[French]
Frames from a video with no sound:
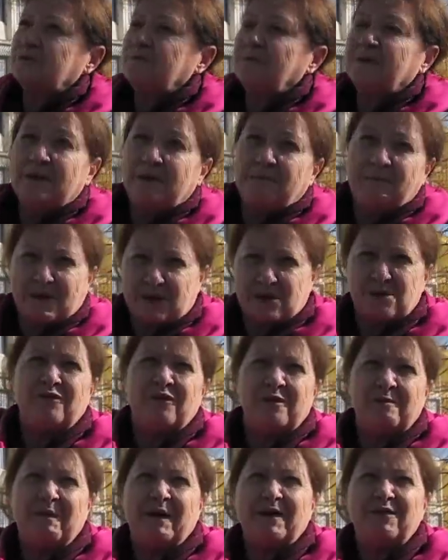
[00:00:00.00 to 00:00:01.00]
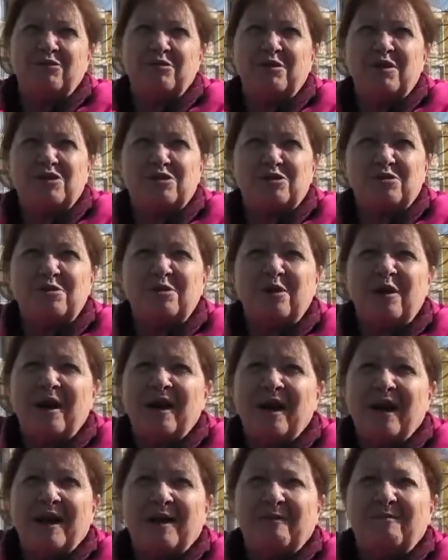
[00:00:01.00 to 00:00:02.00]
je m'en apercevais pas tous les jours,
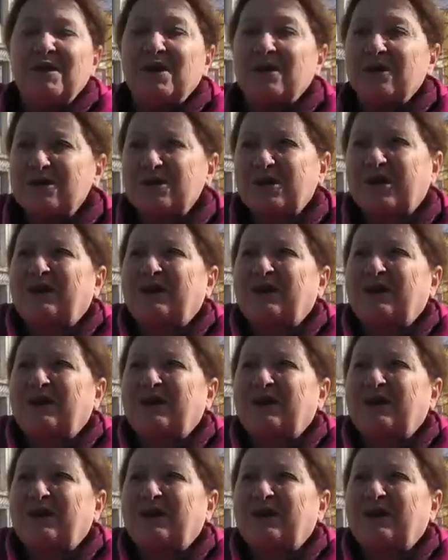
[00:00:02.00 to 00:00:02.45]
mais quand je